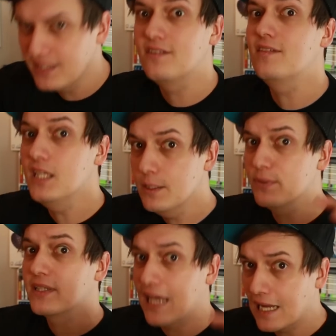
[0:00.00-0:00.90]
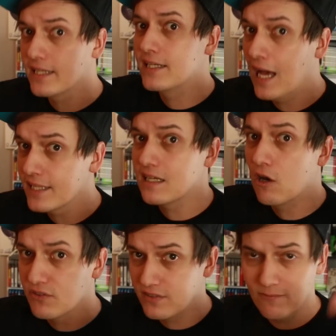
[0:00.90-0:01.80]
die sie begangen hat,
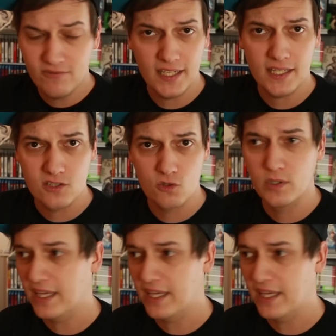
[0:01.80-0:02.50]
aus dem Wege zu